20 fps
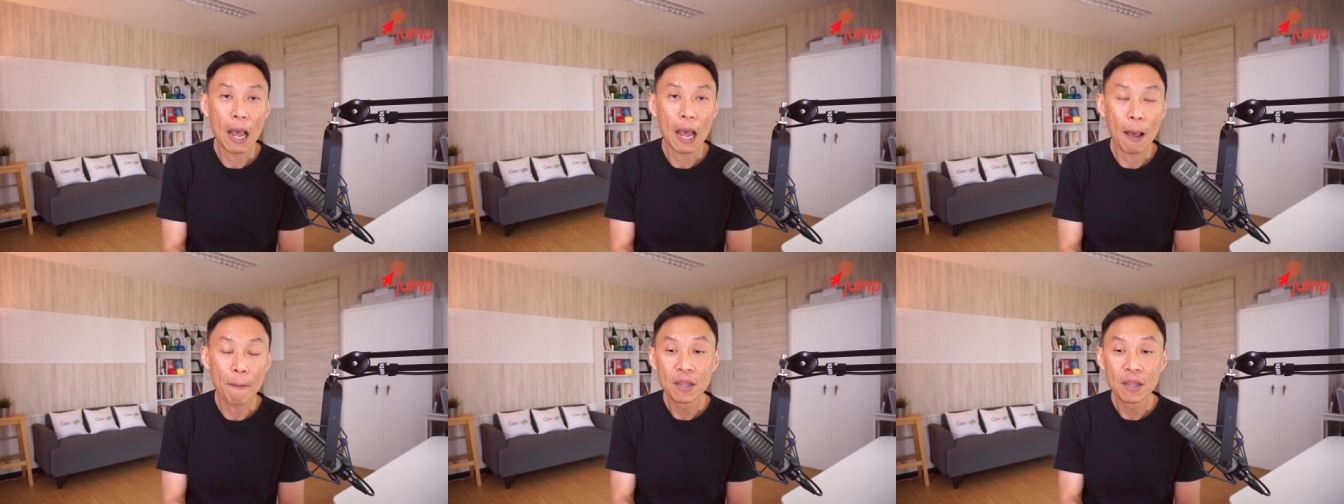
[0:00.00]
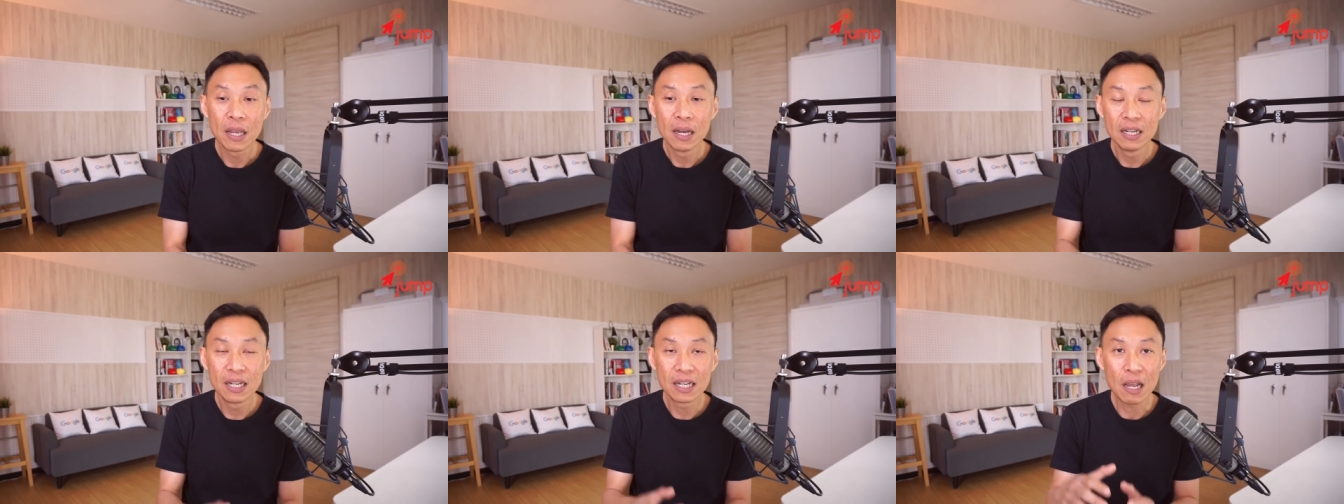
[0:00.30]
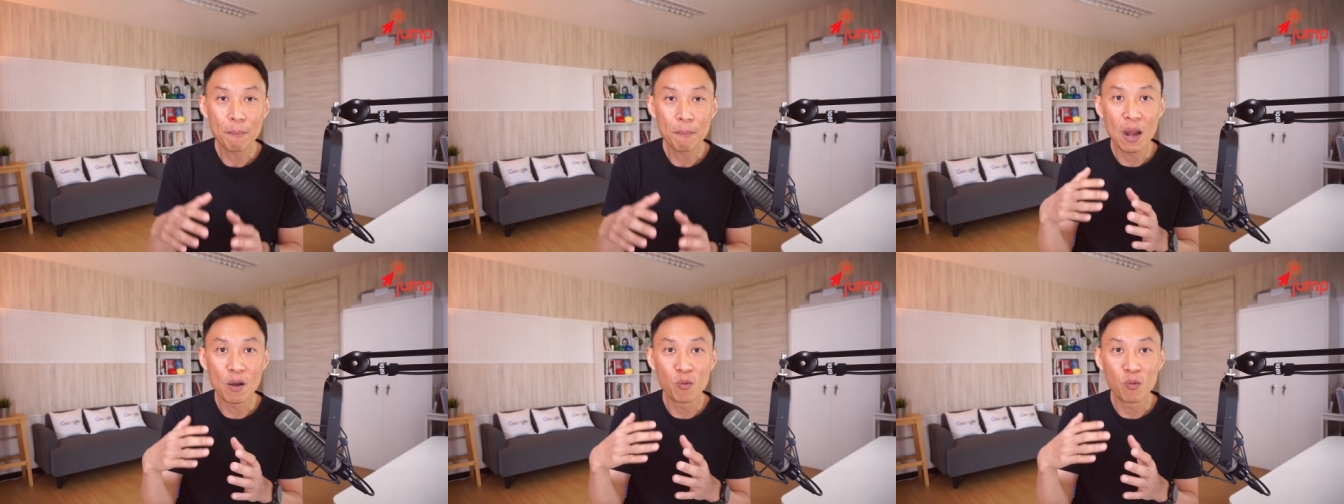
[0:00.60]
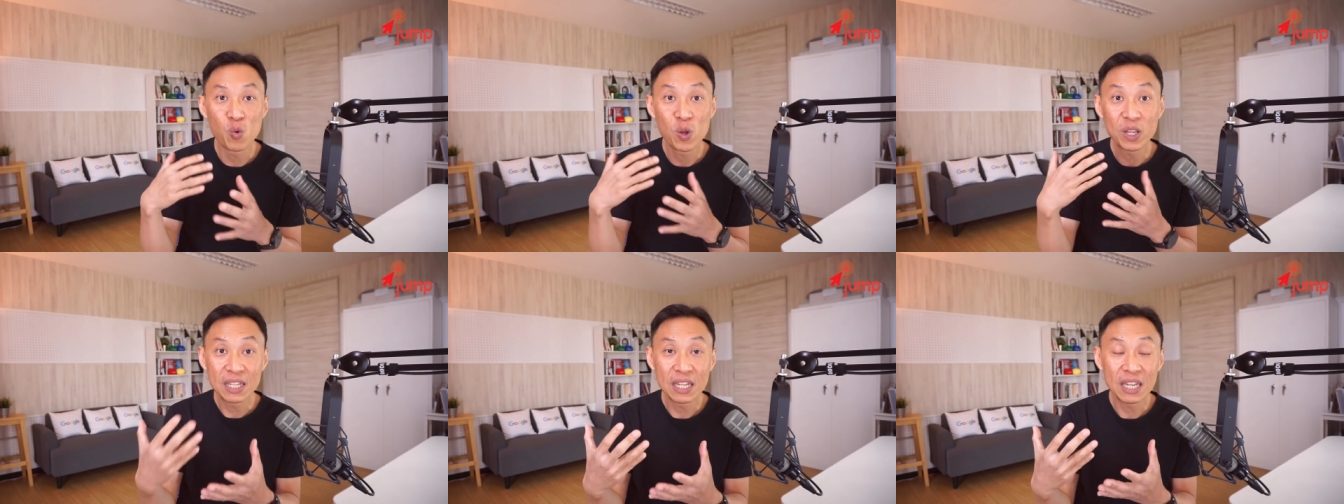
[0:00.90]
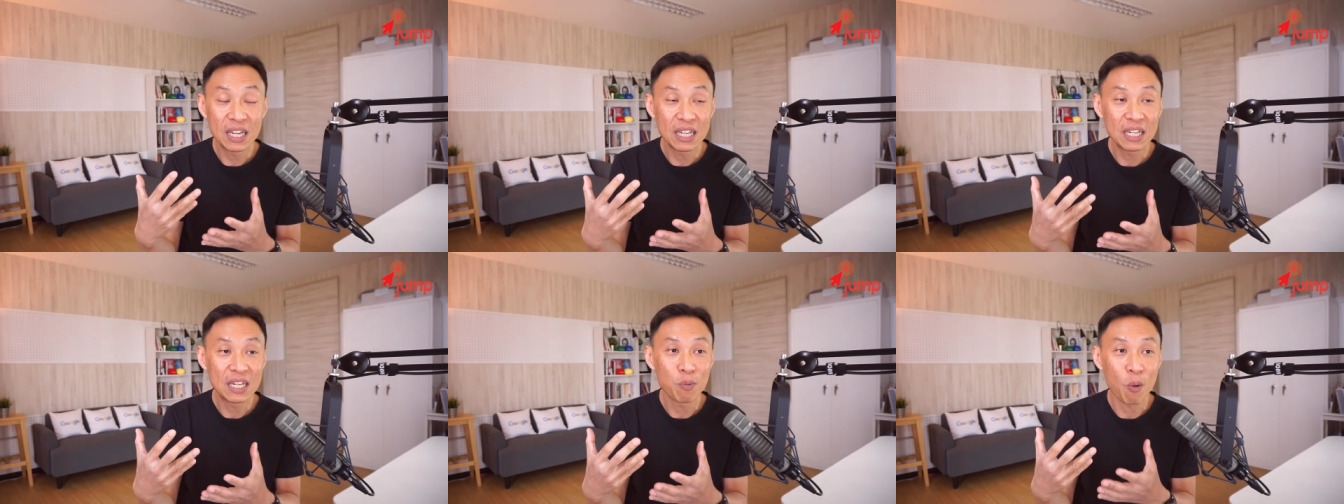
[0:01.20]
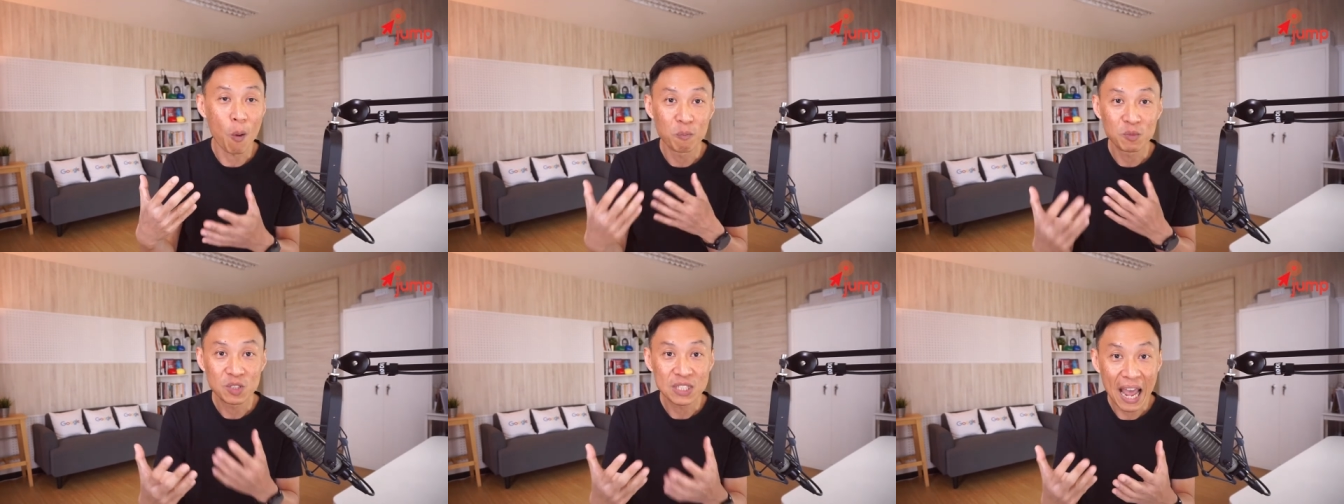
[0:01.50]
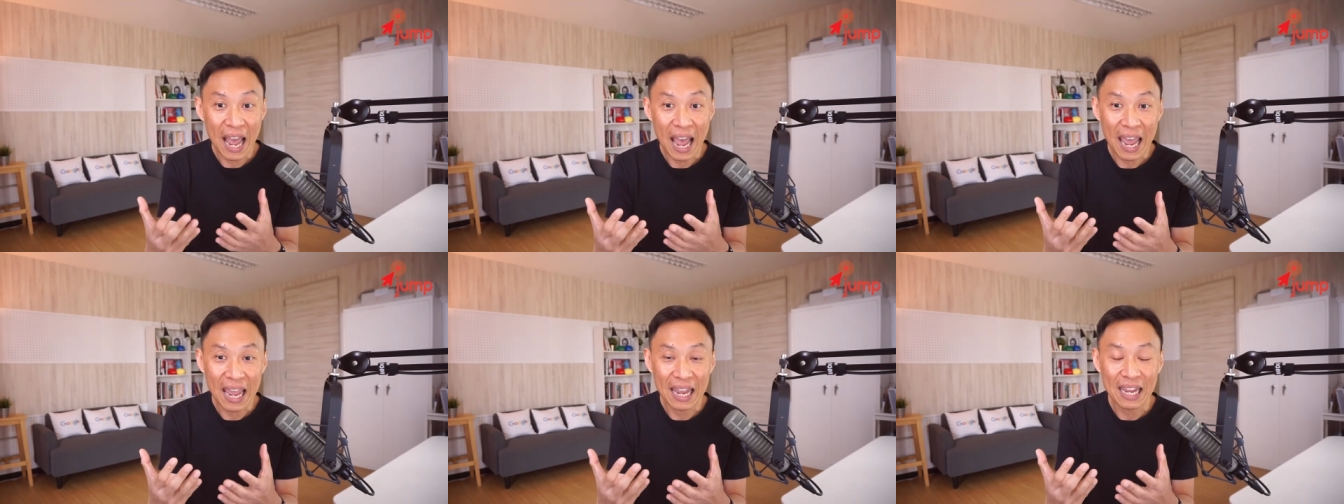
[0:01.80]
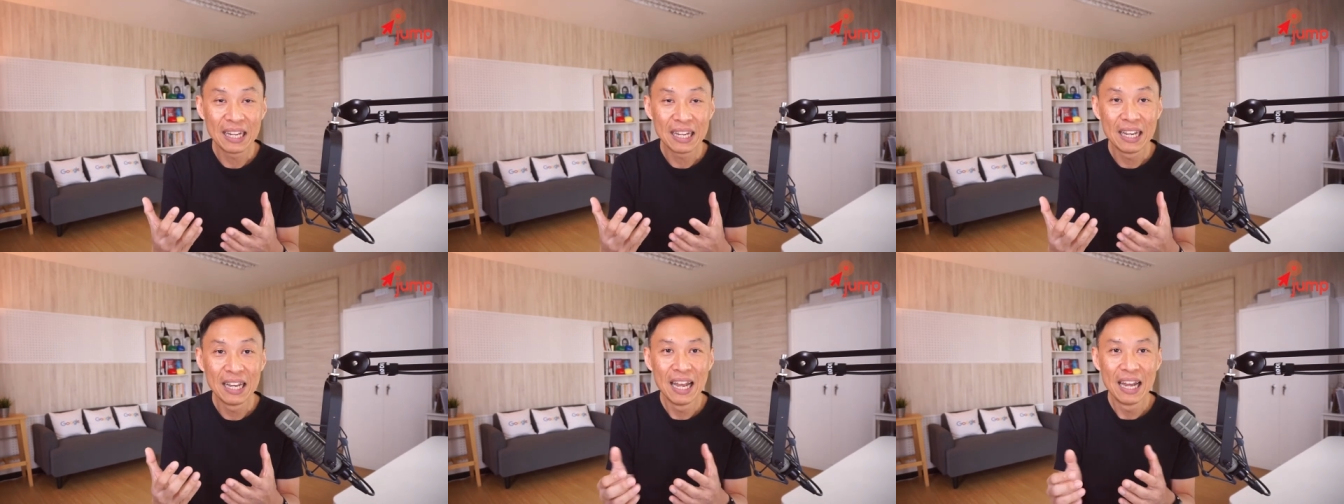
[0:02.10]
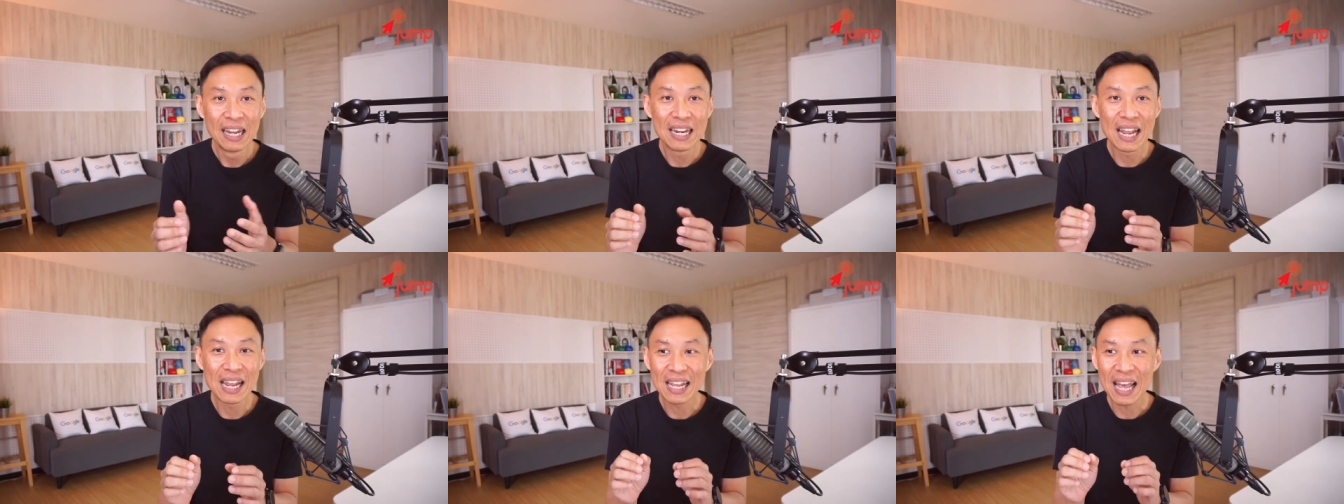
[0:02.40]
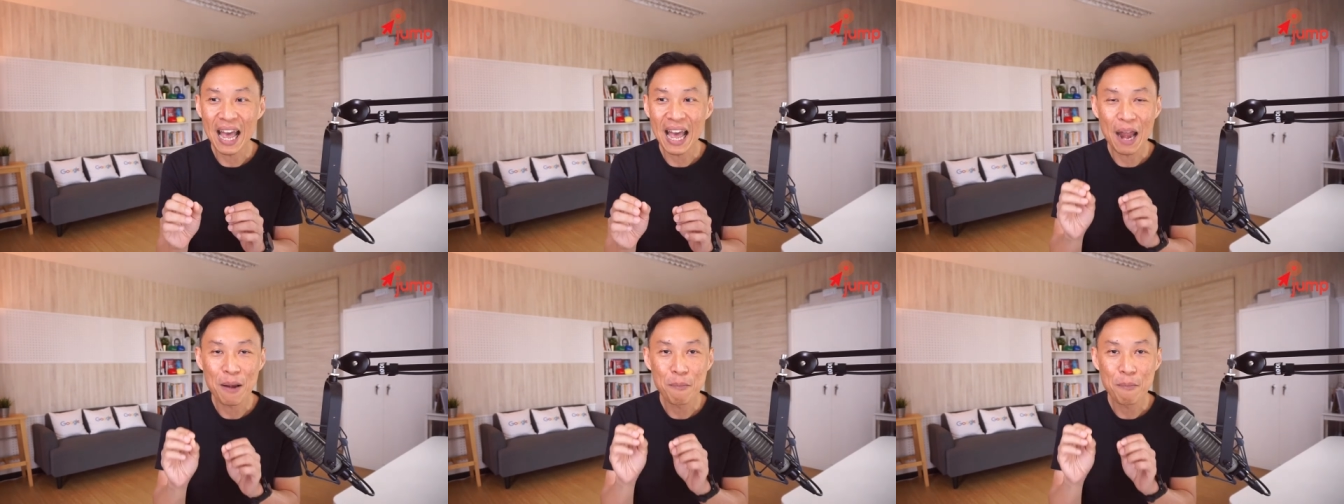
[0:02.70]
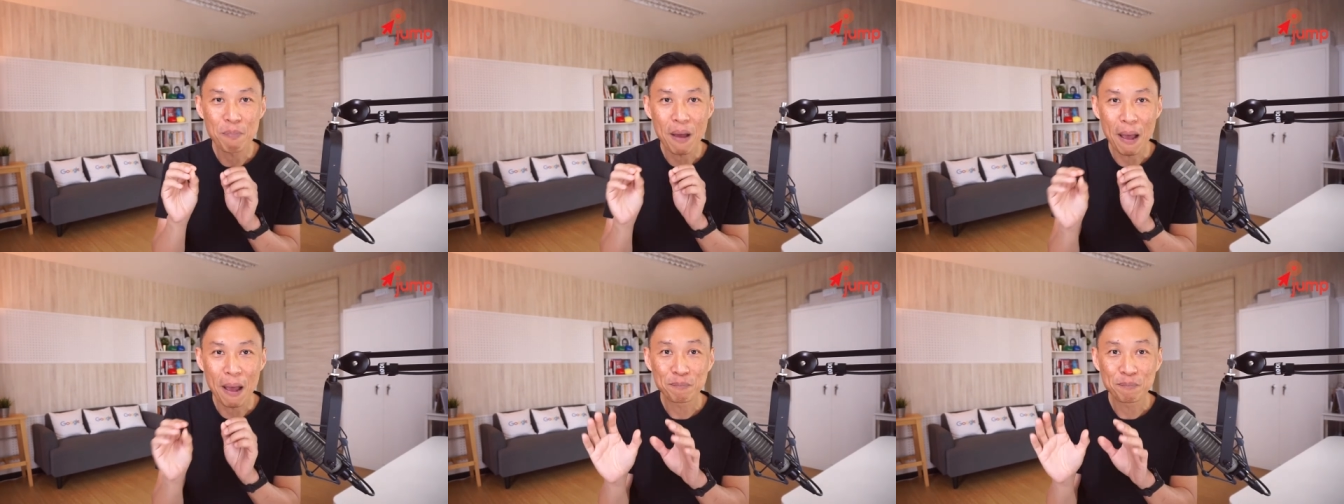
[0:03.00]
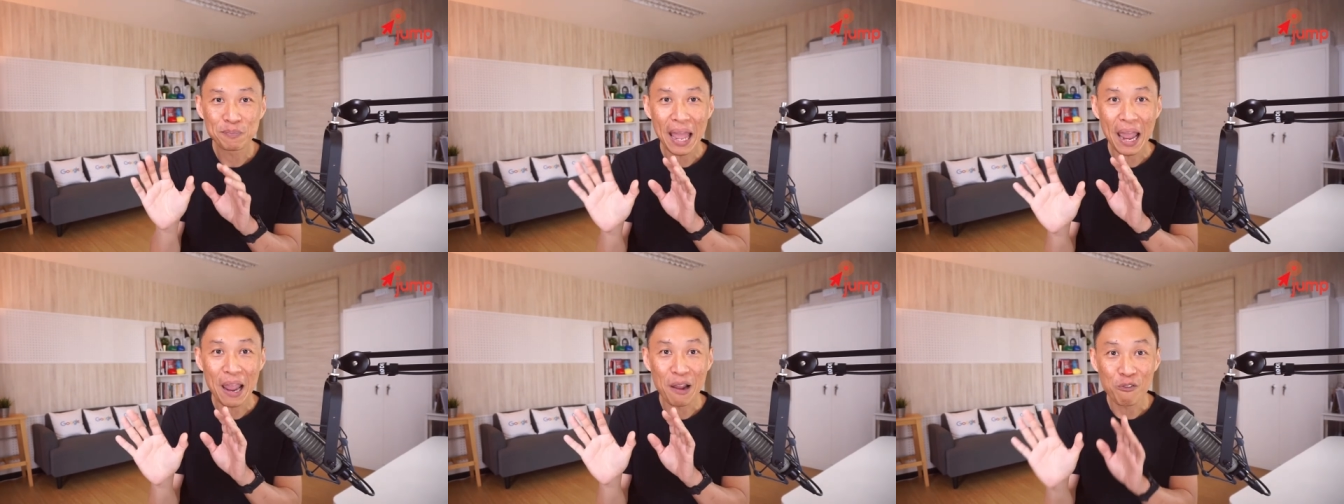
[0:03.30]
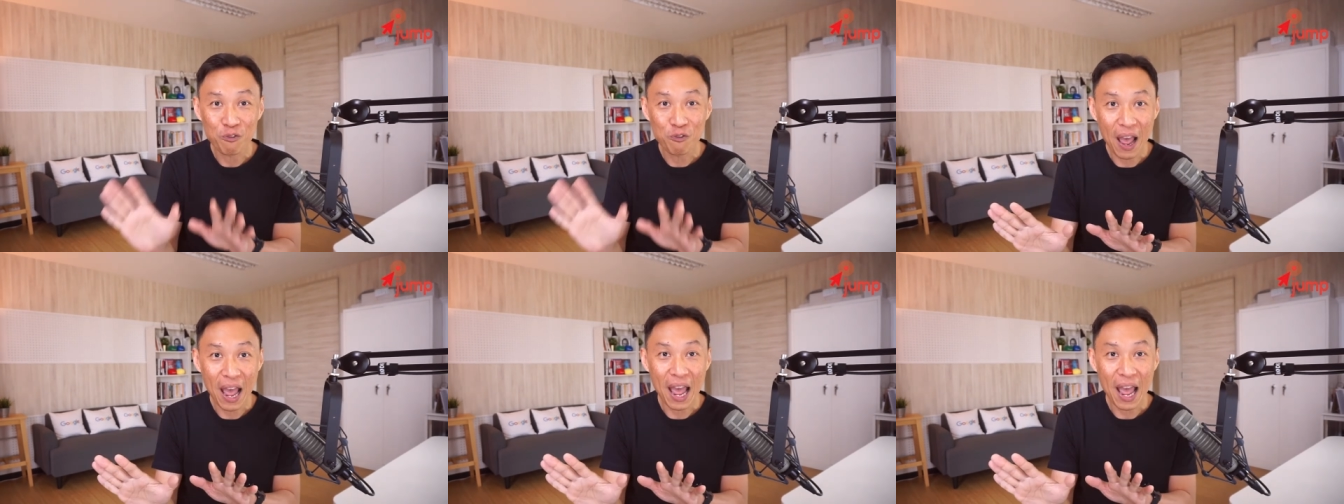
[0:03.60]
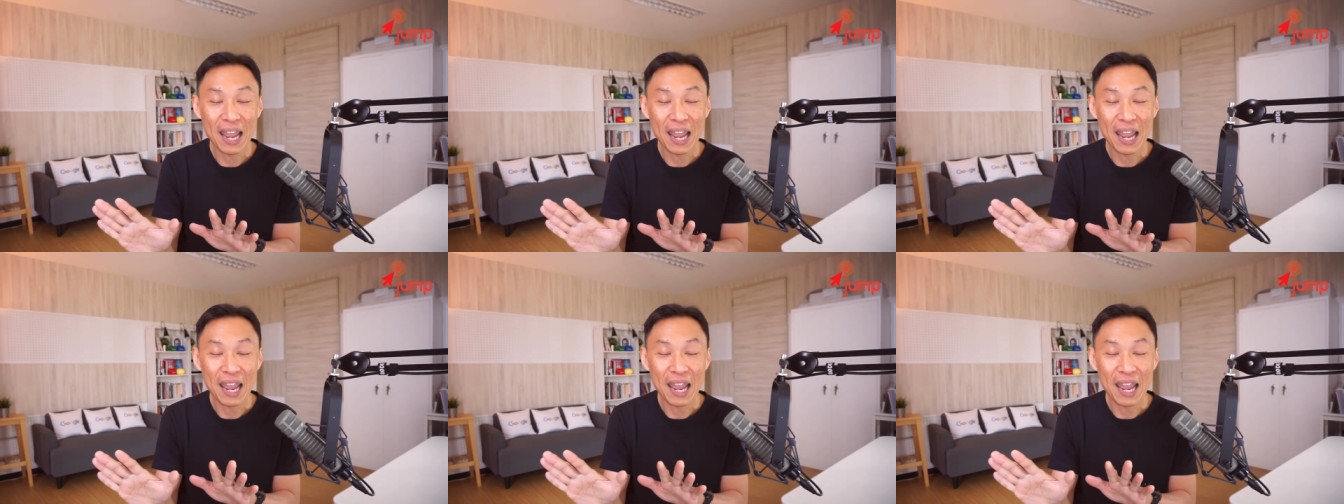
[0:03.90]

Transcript: ครับนี่ก็เป็นวิธีที่ผมใช้ในการปรับแต่งไฟ